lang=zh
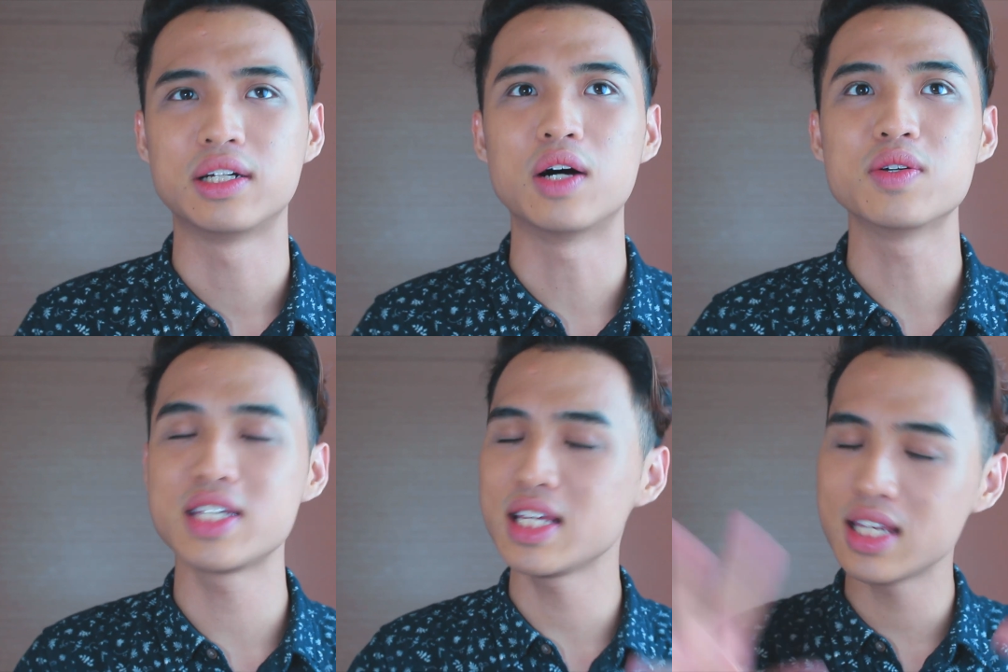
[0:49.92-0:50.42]
然
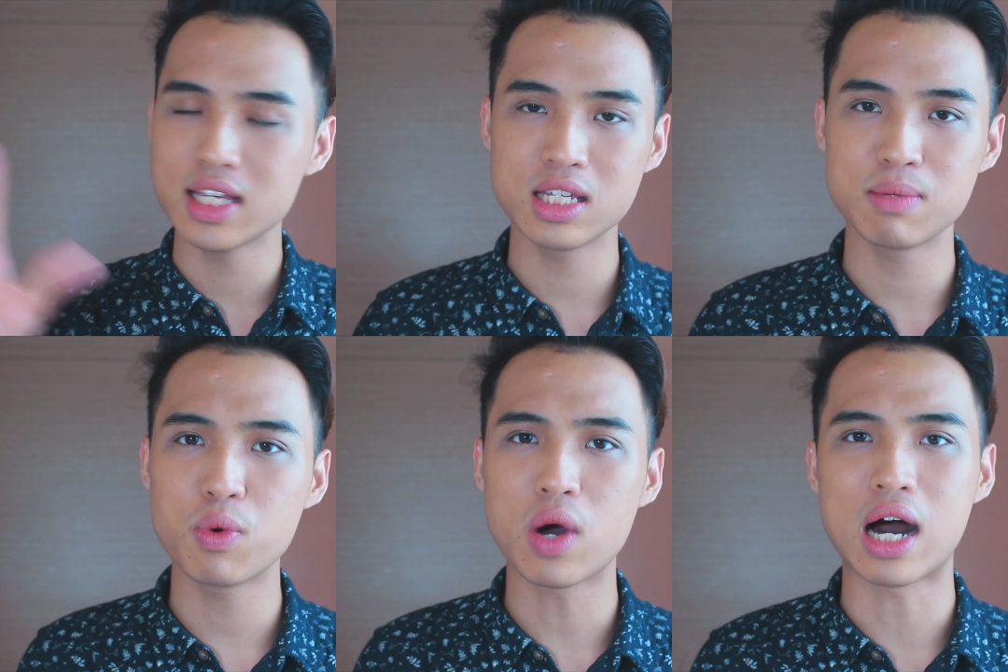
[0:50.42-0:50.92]
后今天天
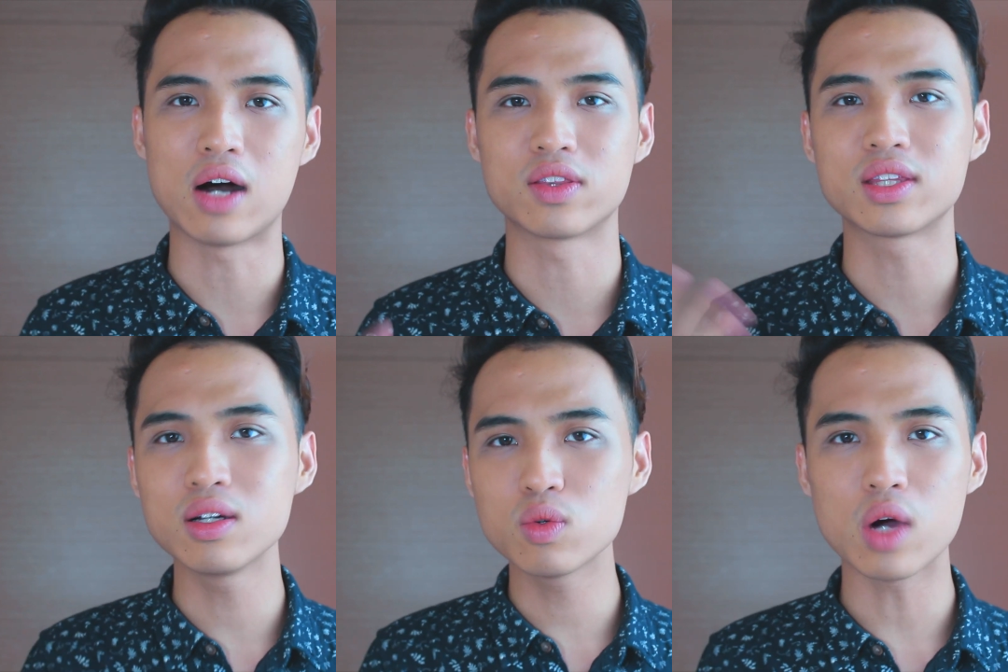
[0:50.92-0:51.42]
气不好，
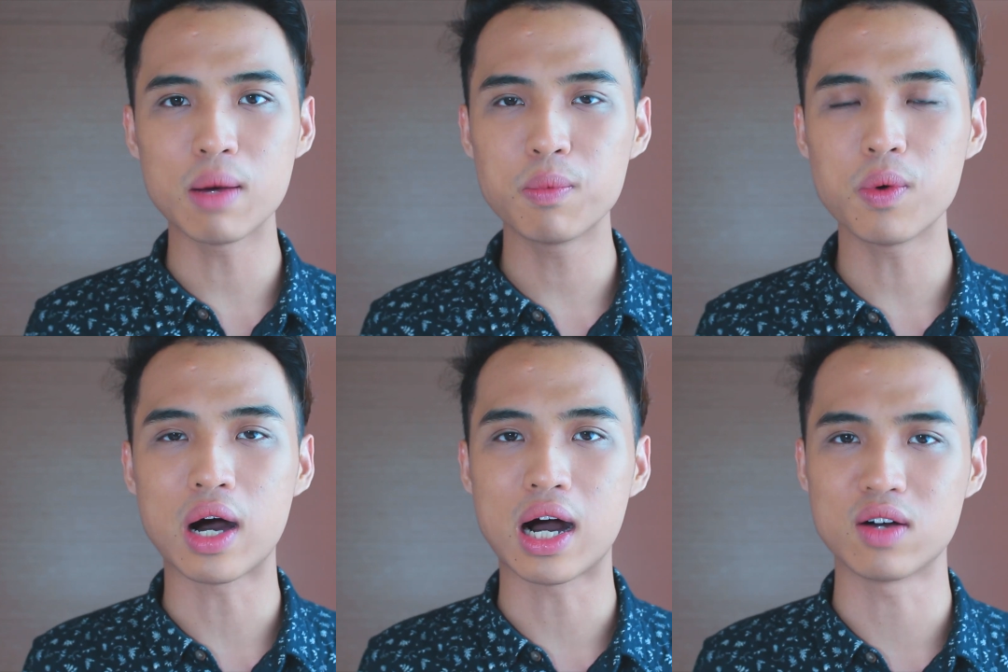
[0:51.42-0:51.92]
灯光
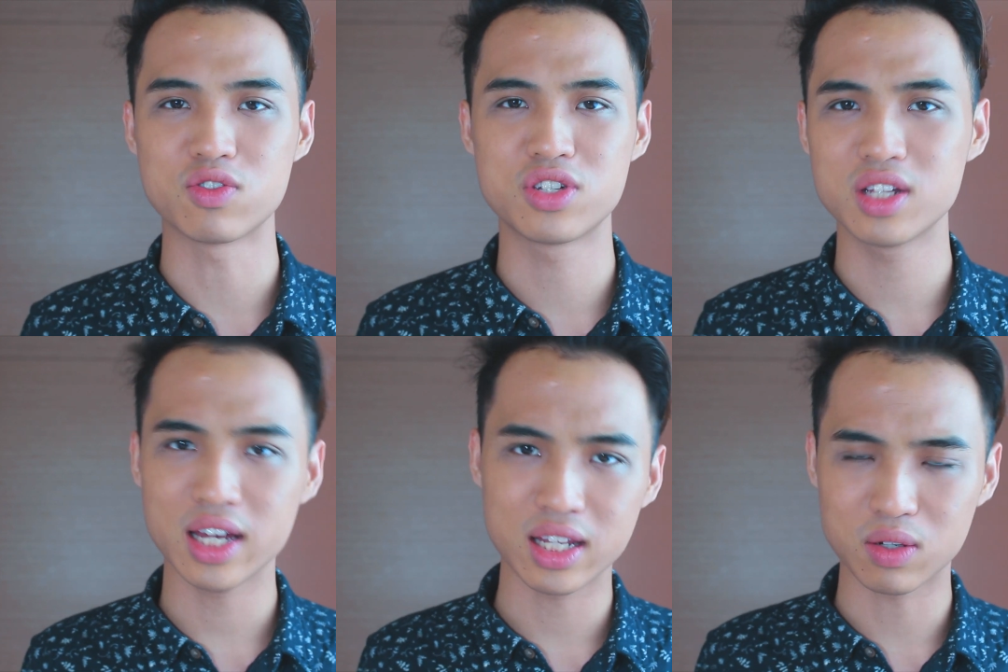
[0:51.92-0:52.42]
不好
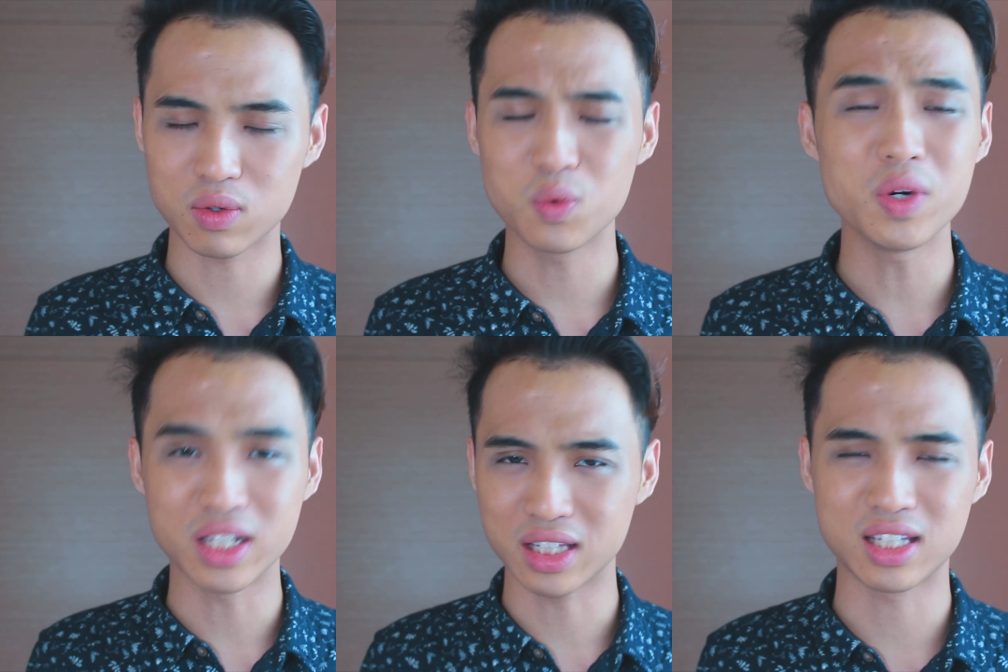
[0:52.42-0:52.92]
之类的
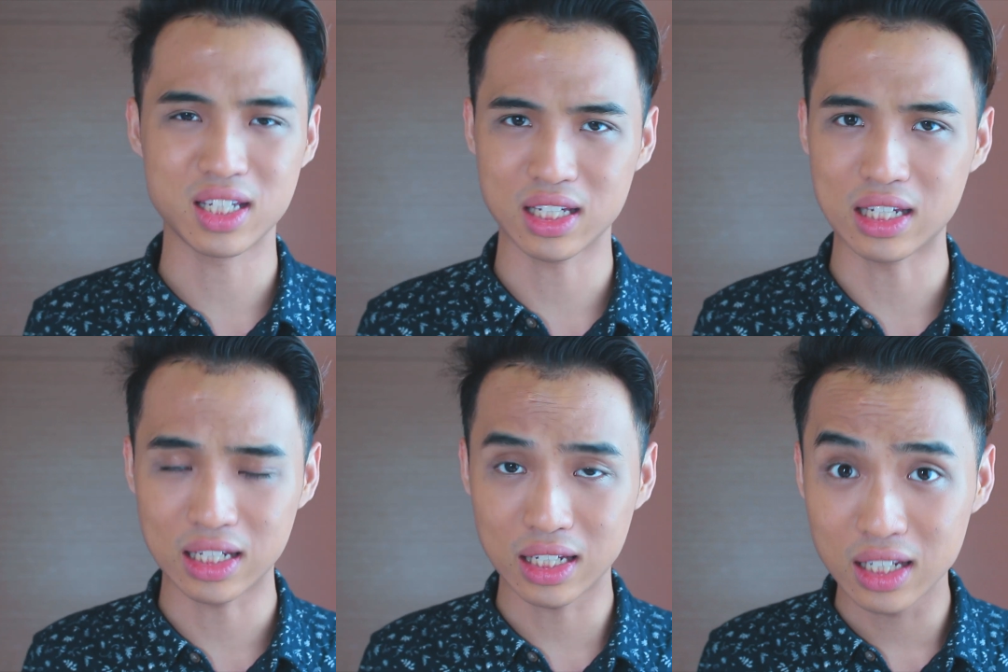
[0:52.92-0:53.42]
问
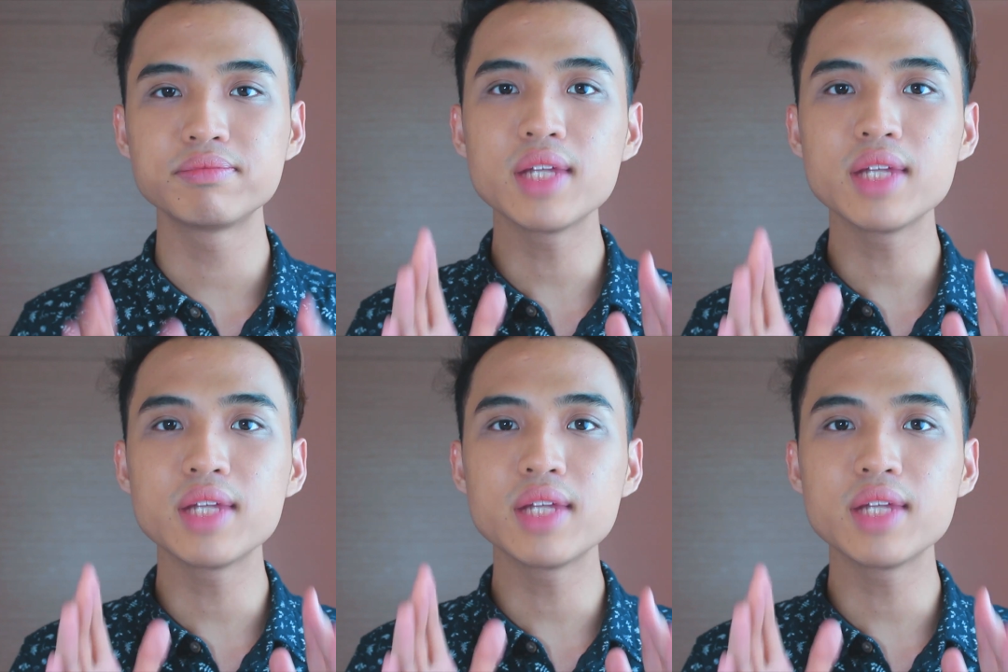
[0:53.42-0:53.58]
题。